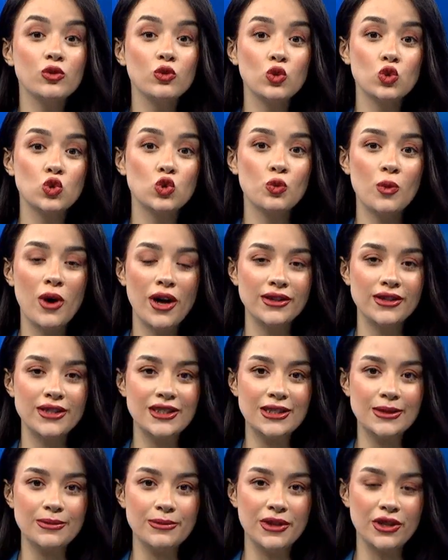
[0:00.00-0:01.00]
uzman
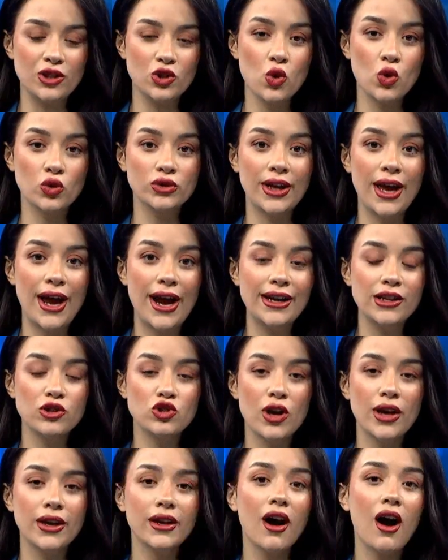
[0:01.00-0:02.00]
ismi çok değerli
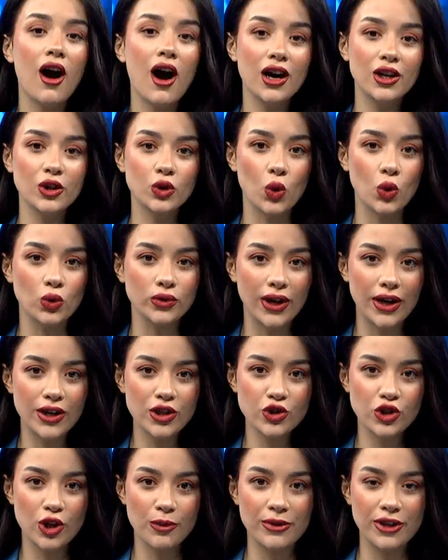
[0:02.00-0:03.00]
Cenk
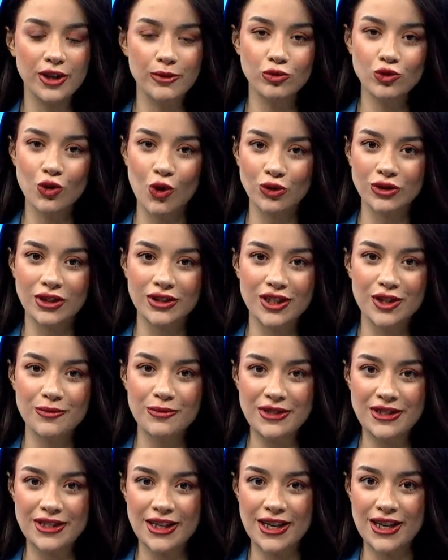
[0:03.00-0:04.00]
yoldaş tabii ki bu noktada
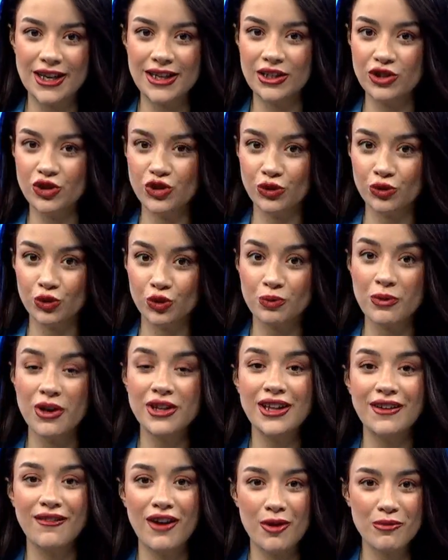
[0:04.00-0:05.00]
bizlere ışık tutmaya
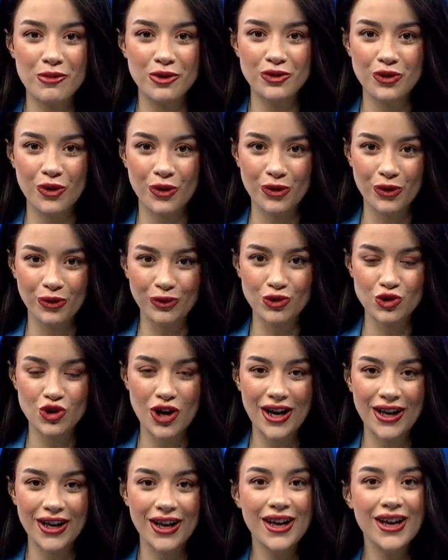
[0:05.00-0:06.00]
devam ediyor
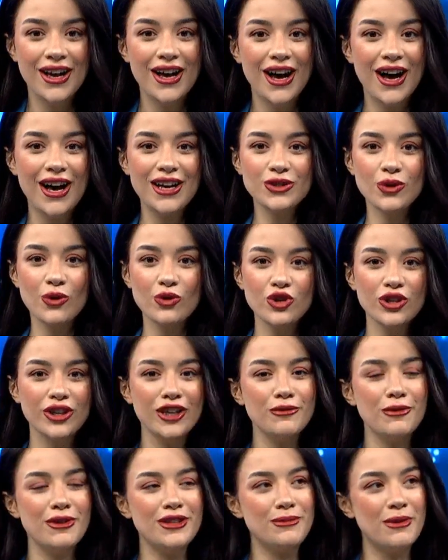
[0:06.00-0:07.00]
olacak. Az önce
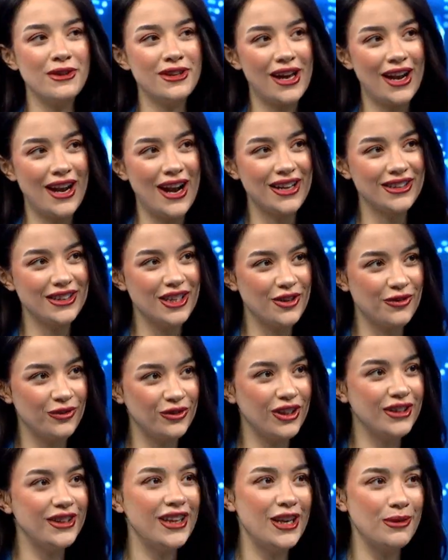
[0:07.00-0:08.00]
kıymetli metaller
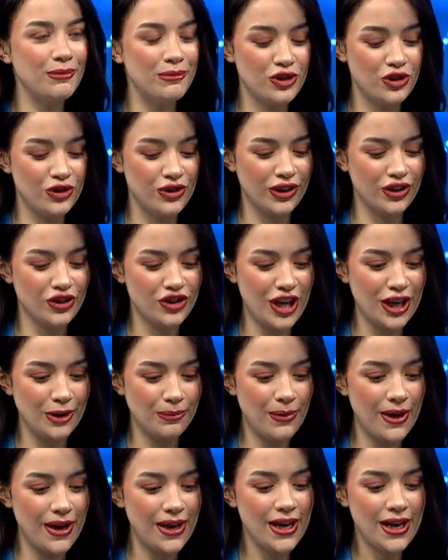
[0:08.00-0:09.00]
tarafına değinmiştik Cenk
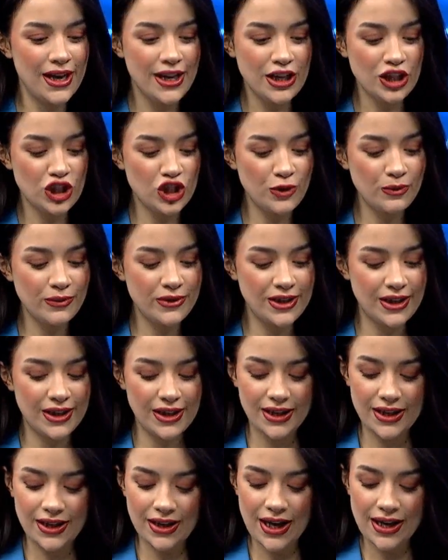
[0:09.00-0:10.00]
Bey. Şimdi
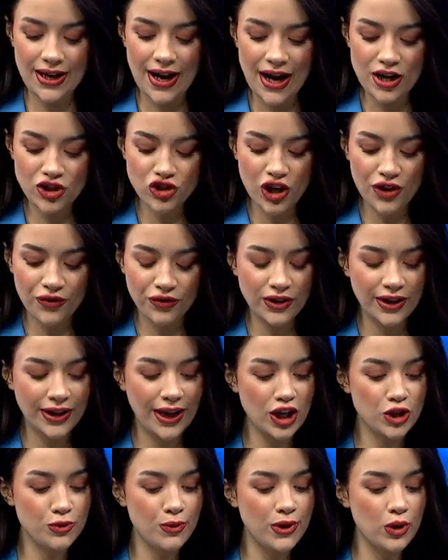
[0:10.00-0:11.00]
e, enerji tarafına
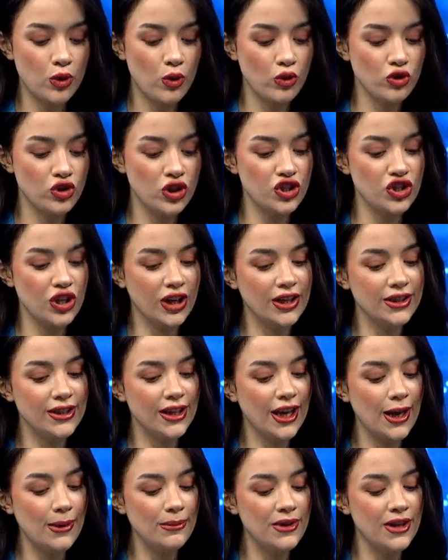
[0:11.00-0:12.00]
geçmeden önce
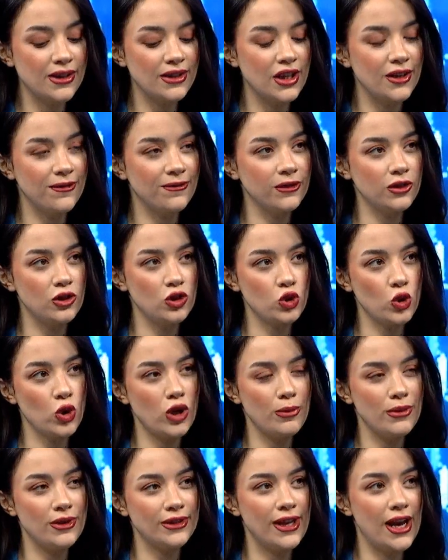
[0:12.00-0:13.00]
çekirdek emtia tarafını şöyle
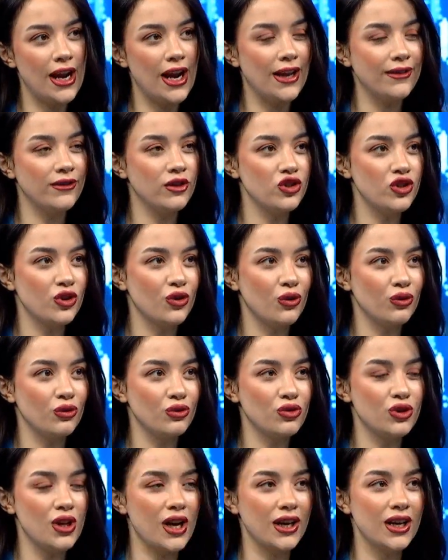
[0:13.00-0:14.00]
bir değerlendirecek
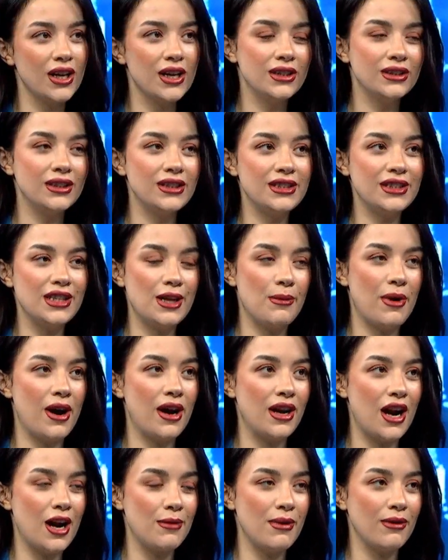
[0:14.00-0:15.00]
olursak nasıl
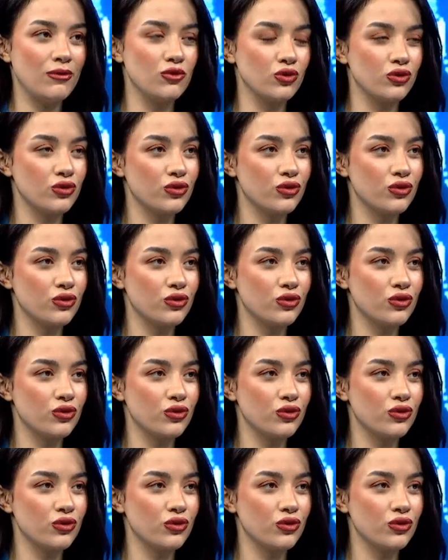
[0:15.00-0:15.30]
emarlar mevcut?